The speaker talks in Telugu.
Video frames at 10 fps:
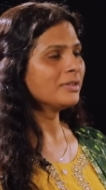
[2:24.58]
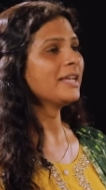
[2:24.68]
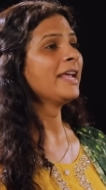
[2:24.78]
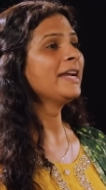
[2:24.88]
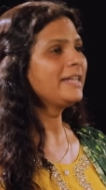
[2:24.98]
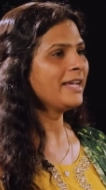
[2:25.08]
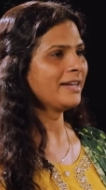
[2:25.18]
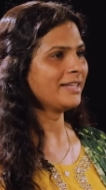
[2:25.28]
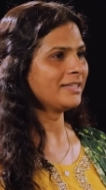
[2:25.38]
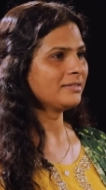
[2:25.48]
నేనేంటి
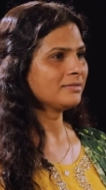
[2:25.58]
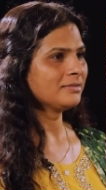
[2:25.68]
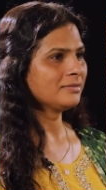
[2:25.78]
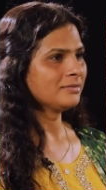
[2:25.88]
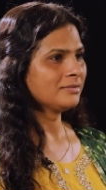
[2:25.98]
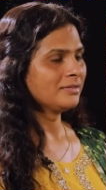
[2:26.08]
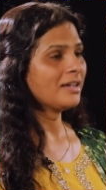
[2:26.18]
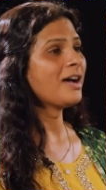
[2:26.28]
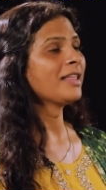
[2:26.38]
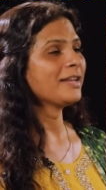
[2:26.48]
అనేది
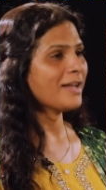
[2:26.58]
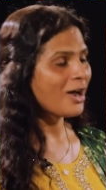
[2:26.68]
కానీ